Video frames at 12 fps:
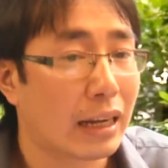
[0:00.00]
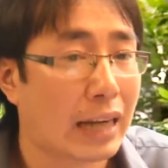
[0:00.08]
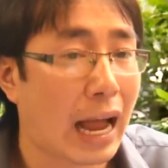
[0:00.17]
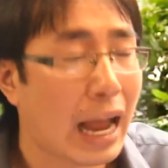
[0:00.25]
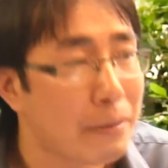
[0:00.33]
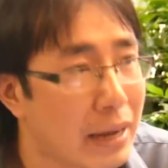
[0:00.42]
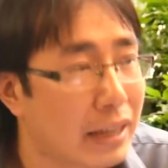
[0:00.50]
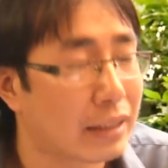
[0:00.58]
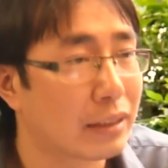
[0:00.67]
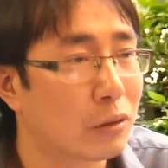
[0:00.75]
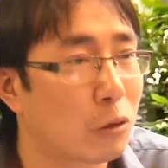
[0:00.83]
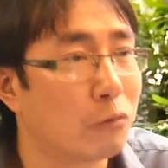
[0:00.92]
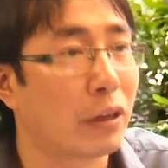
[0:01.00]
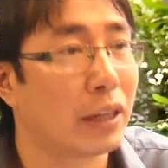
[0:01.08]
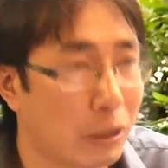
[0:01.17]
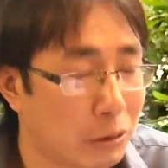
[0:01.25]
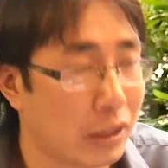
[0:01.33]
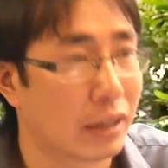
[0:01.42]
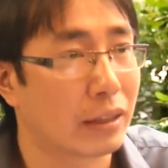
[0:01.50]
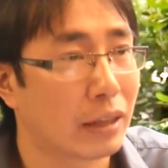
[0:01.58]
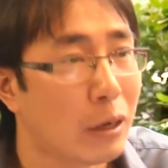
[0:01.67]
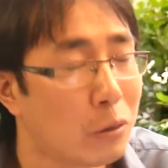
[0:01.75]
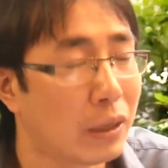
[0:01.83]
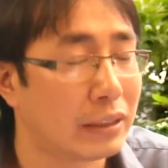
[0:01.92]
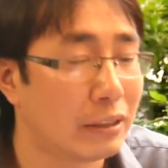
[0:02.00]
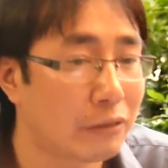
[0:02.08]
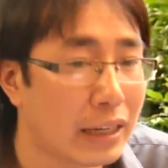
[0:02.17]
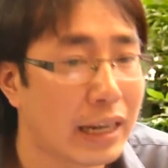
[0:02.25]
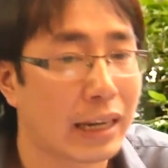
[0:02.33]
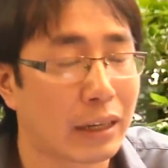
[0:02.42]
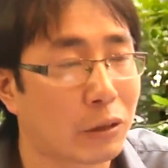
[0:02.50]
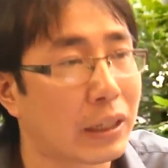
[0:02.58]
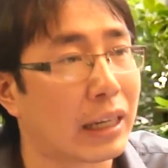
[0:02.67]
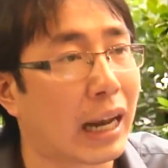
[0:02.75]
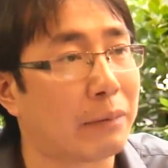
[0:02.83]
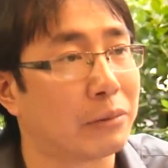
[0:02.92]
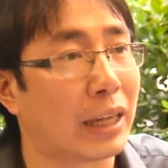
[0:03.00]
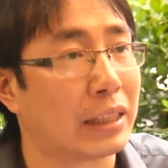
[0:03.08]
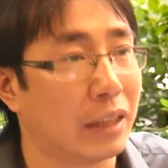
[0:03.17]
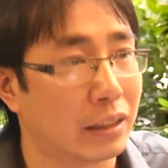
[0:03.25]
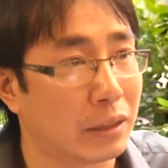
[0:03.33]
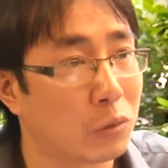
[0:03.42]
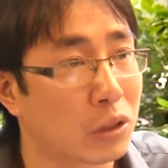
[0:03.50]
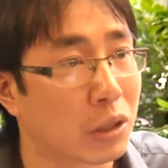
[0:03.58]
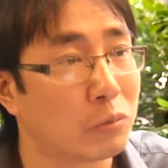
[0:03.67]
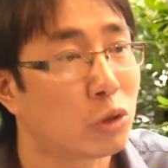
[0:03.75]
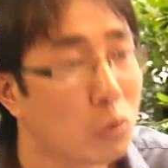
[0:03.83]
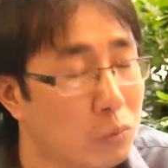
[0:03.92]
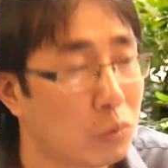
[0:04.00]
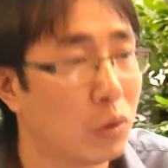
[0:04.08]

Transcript: cả hai bên cùng phải hiểu được đâu là những vấn đề có thể làm ảnh hưởng đến cuộc sống chung